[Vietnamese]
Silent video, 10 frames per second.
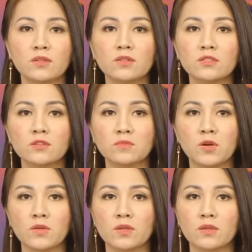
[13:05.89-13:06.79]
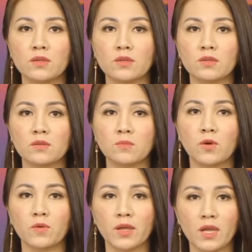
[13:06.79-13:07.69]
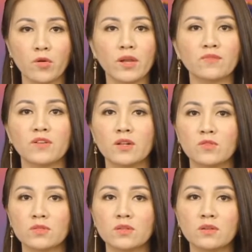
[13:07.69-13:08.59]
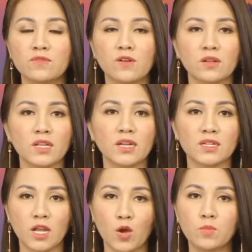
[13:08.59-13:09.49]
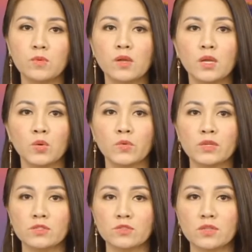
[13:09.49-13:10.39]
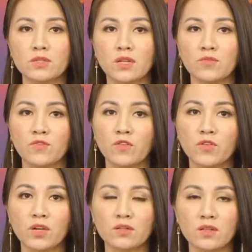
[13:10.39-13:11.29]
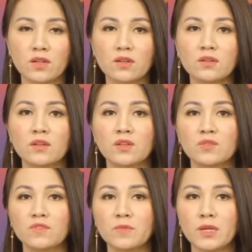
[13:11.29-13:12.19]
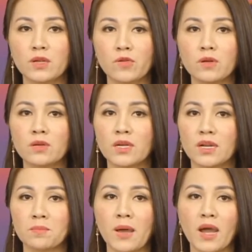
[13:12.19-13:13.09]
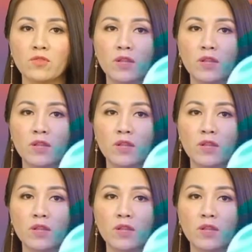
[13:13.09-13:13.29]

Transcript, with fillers: Thứ trưởng Bộ Kế hoạch và Đầu tư Võ Thành Thống, nguyên Chủ tịch thành phố Cần Thơ, vừa bị kỷ luật cảnh báo